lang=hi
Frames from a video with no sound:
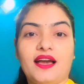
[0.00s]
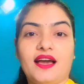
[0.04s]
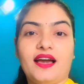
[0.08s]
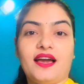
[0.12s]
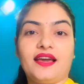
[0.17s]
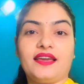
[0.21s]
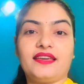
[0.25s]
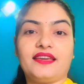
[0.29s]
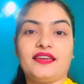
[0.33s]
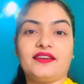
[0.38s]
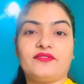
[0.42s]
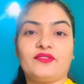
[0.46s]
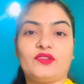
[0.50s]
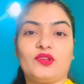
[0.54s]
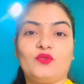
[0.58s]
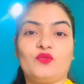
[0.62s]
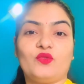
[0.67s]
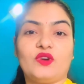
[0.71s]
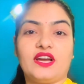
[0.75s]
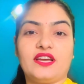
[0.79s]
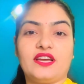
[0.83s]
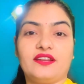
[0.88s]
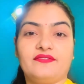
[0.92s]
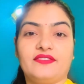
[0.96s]
हाय
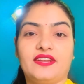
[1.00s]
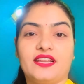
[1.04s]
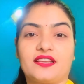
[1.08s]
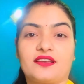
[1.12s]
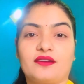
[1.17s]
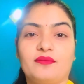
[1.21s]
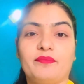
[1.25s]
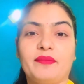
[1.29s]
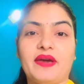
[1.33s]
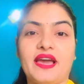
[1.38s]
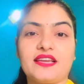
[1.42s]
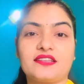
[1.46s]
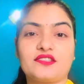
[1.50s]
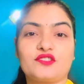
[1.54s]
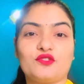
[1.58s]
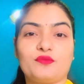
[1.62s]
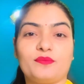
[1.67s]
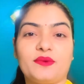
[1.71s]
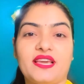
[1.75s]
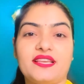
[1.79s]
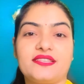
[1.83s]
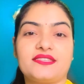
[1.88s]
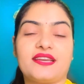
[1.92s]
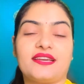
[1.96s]
एवरीवन वेलकम बैक टू
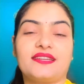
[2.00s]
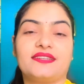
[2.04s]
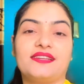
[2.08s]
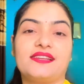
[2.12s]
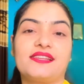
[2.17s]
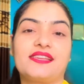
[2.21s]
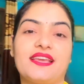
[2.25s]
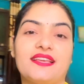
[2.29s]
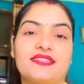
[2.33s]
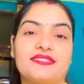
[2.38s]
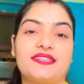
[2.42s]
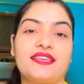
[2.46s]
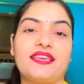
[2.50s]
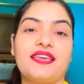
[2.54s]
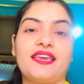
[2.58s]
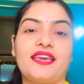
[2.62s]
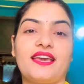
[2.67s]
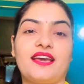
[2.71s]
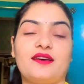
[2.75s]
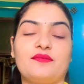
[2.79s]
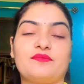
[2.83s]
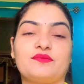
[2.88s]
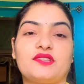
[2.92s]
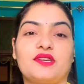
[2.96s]
माय चैनल कैसे हैं
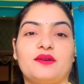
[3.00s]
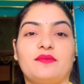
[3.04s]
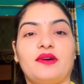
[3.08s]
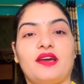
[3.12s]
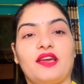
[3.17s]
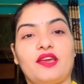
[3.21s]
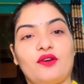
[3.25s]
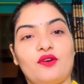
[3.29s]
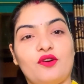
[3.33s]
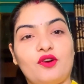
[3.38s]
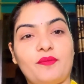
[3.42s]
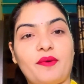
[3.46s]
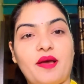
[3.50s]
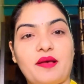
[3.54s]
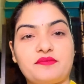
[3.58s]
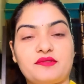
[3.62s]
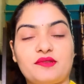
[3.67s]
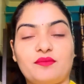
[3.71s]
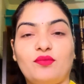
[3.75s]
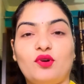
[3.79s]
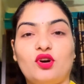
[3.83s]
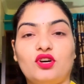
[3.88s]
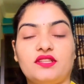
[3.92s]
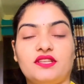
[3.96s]
आप सब आई होप आप
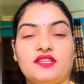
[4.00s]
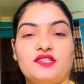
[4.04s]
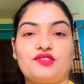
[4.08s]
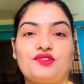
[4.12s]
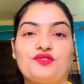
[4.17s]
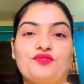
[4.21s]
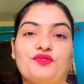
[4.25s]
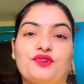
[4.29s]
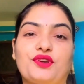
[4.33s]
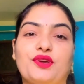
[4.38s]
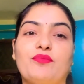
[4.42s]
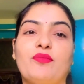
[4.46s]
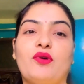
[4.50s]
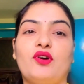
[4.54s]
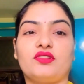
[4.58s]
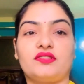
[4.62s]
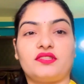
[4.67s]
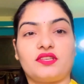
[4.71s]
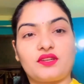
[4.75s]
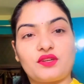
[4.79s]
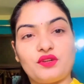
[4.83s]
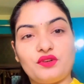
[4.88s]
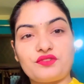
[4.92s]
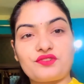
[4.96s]
सब बहुत अच्छे होंगे बहुत
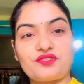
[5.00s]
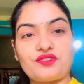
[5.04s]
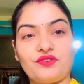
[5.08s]
ही खुश